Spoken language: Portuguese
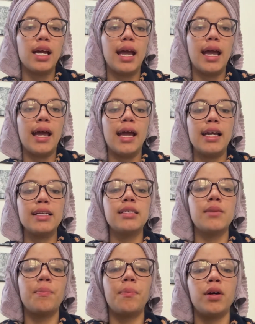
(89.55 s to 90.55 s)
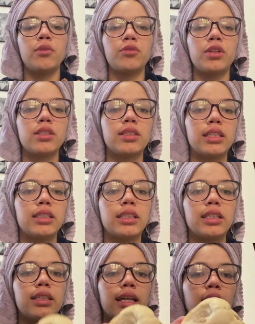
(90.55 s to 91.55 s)
é, esse pão francês
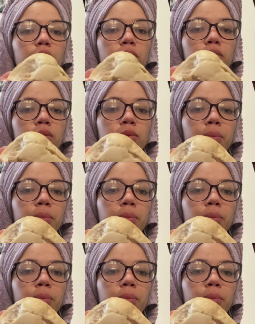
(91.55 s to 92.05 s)
aqui tá com